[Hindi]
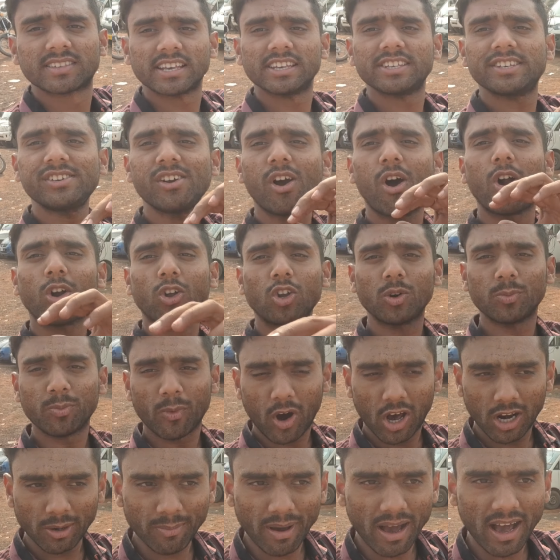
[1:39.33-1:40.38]
सीजी जी ऑटो
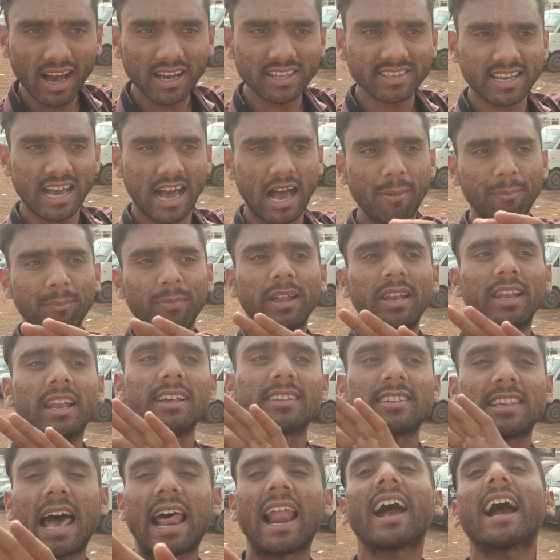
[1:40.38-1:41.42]
मॉल में जहाँ आप मन
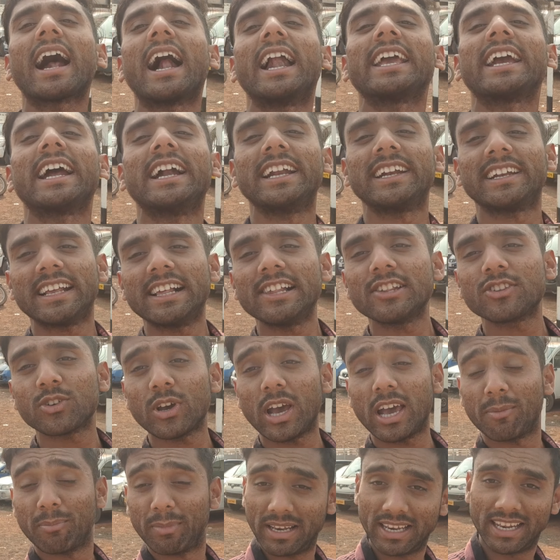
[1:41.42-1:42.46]
ला सारा गाड़ी के डिटेल
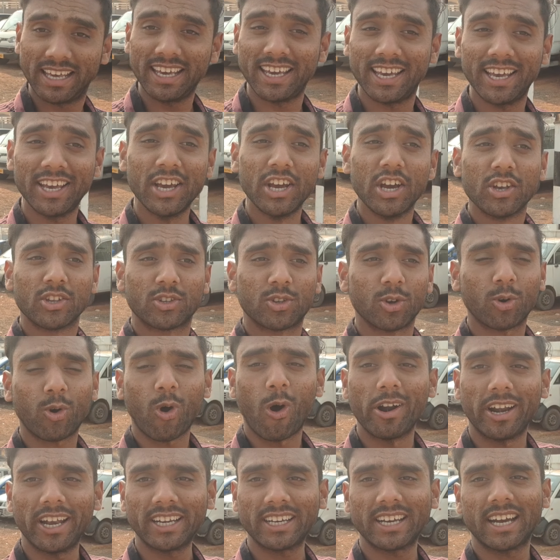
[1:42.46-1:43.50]
जो है मिली सो
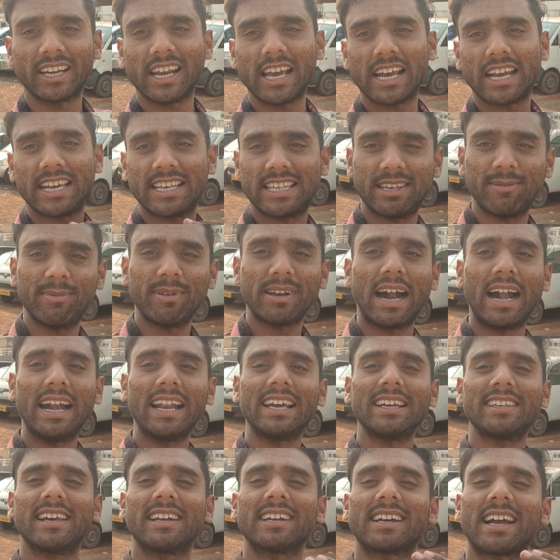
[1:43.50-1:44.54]
कॉन्टेक्ट करके किसी भी
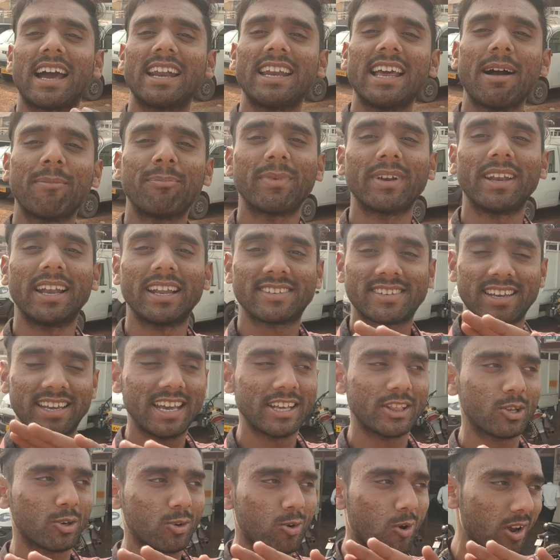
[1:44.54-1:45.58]
गाड़ी की जानकारी आप मन ला
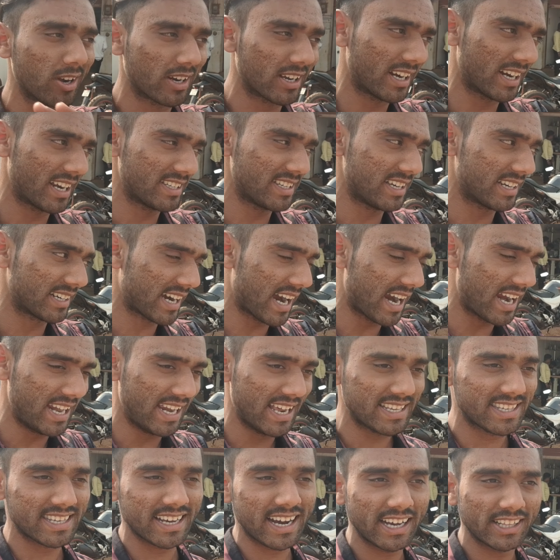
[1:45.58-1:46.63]
चाहिए तो कॉल करके जानकारी
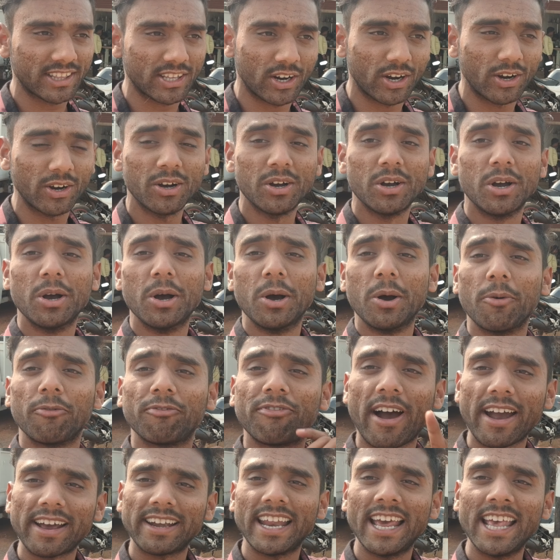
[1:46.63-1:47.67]
ले सकत हो
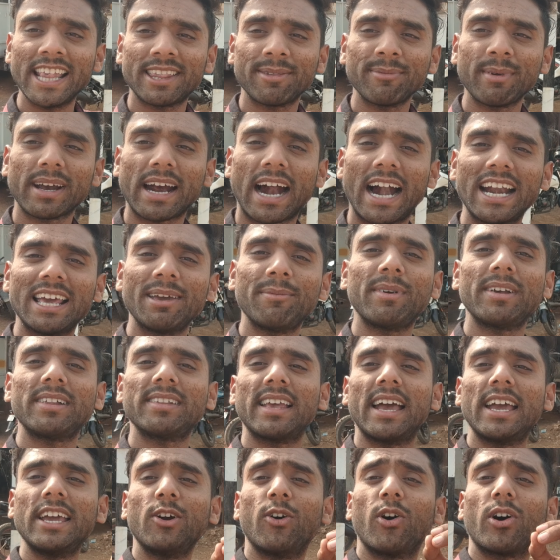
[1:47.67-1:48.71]
फाइनेंस में गाड़ी
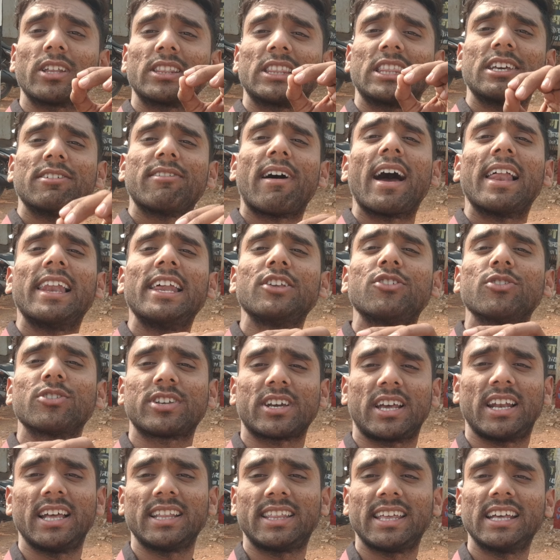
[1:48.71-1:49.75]
मिल जाए और दिवाली जो
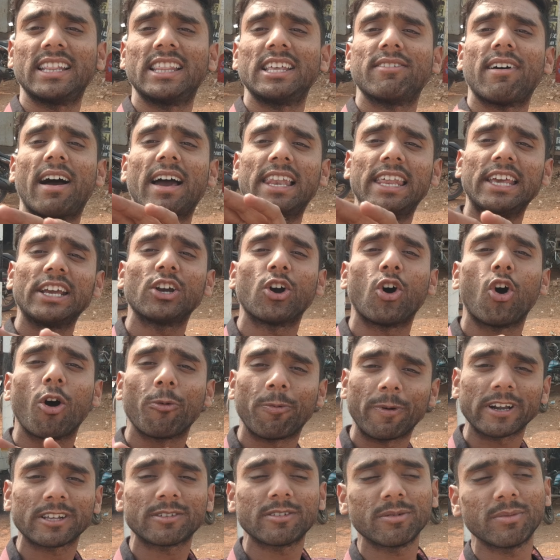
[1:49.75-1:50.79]
चला थे दिवाली के
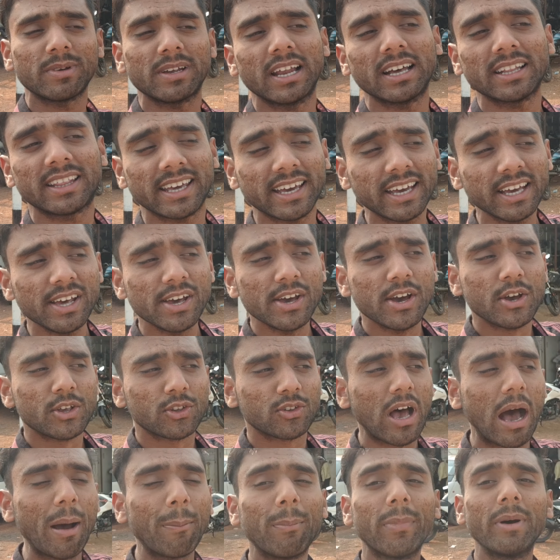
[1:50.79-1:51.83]
ऑफर से मिला थे
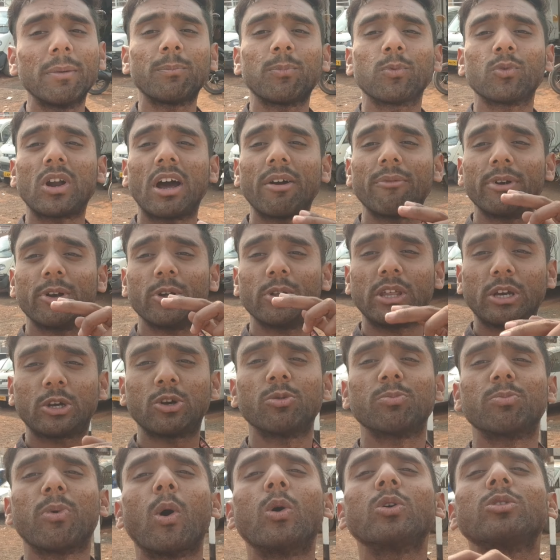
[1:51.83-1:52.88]
तो आप मन पूरा वीडियो
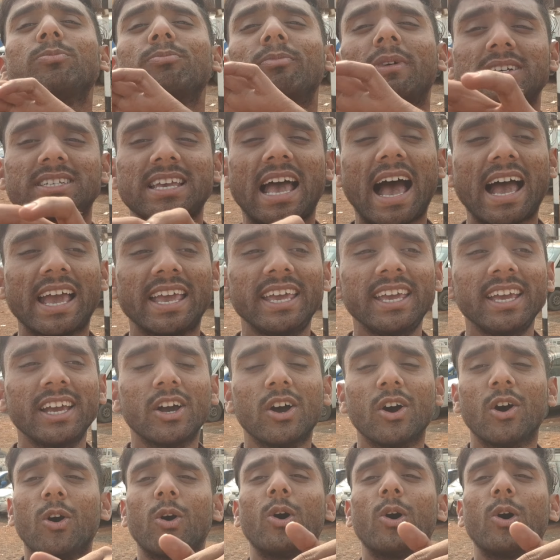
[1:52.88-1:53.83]
देखो बहुत मजा आई